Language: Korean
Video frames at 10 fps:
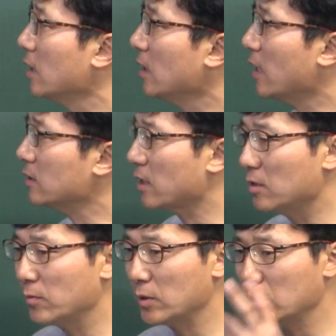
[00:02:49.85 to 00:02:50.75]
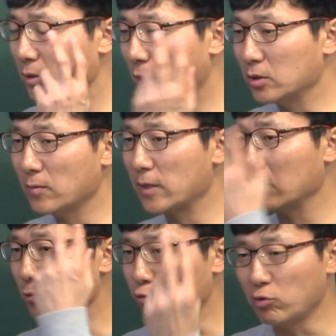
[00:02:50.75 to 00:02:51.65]
인간이 살려면은 여기서 말하는
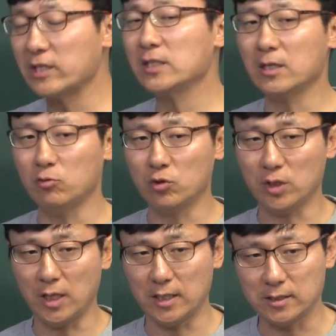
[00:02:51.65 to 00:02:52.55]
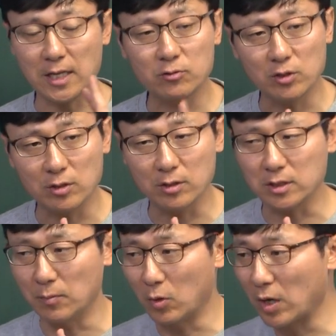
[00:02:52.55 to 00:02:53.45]
건 두 가지가 유전이 돼야지 살 수 있는
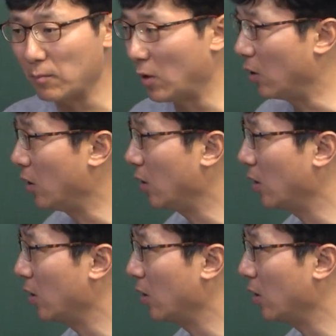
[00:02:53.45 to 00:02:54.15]
거지 뭐랑 뭐